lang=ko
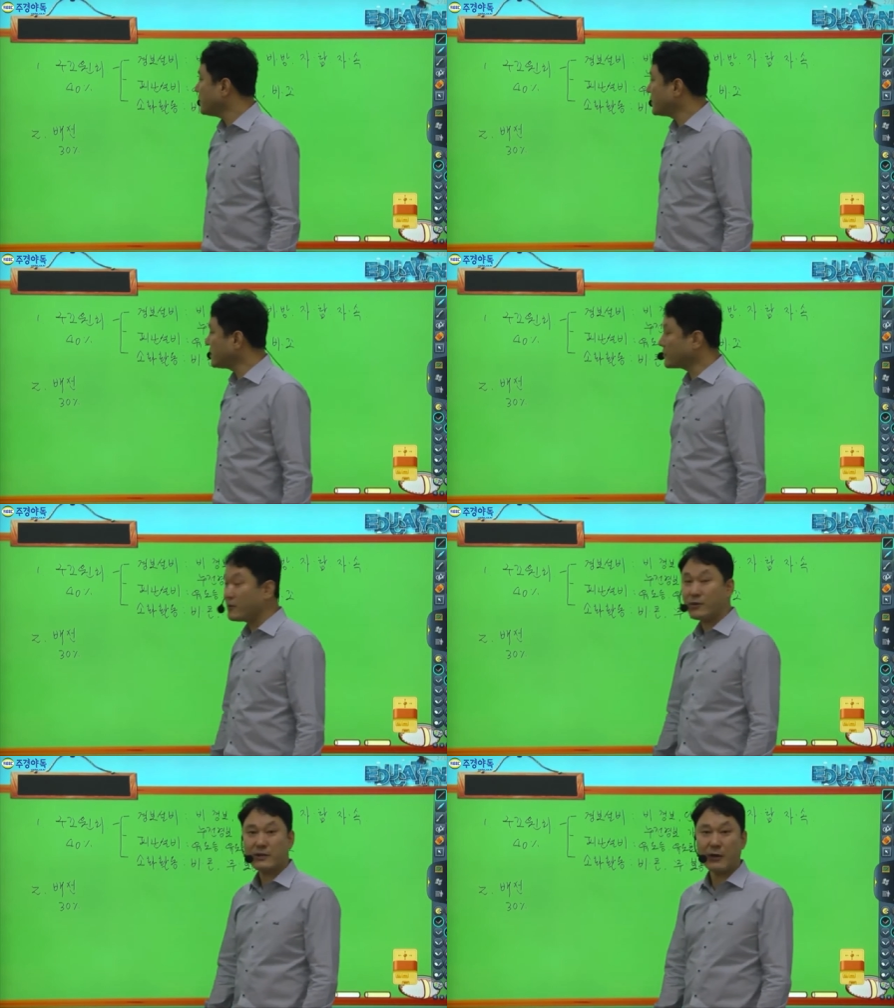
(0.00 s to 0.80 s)
뭐 이
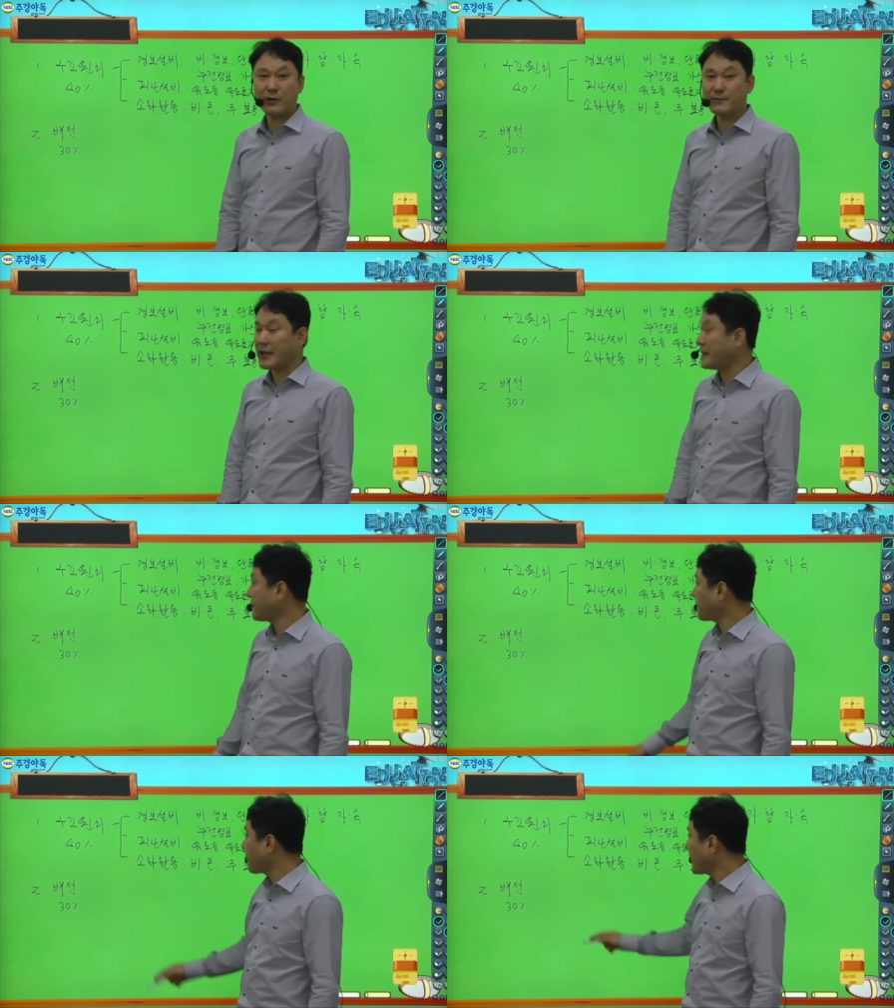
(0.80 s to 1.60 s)
정도 나올 겁니다.
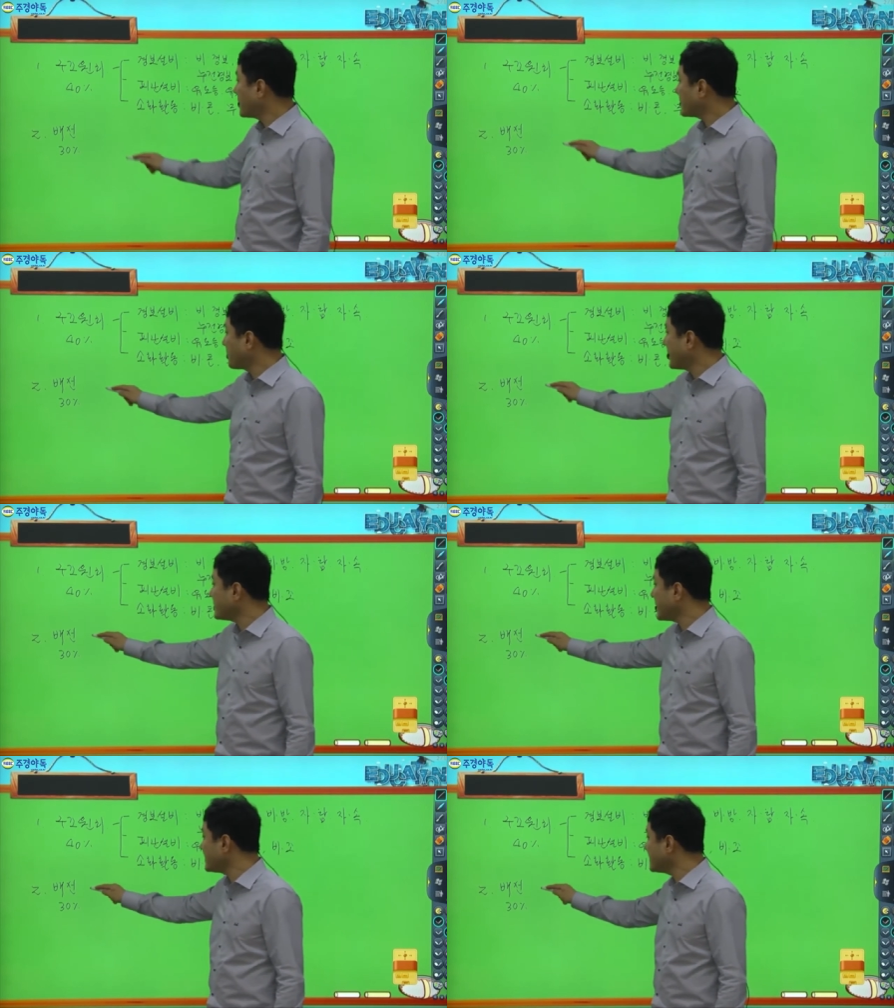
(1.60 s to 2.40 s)
그
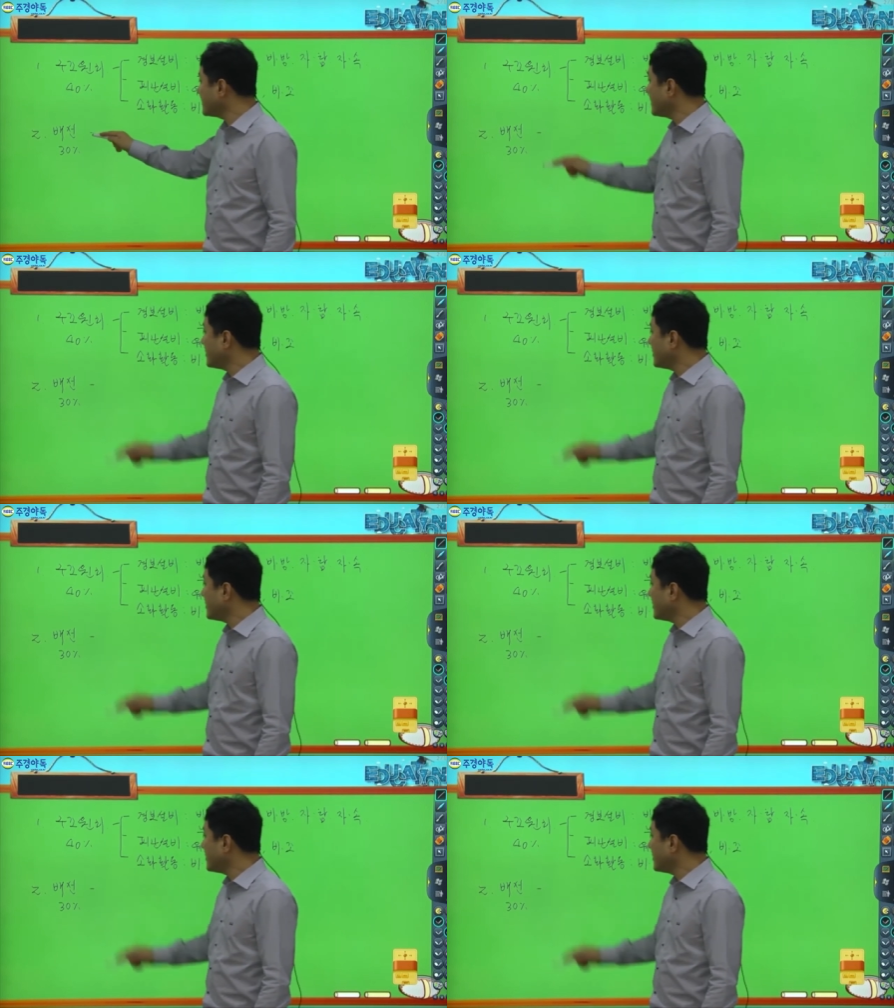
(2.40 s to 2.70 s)
배선에는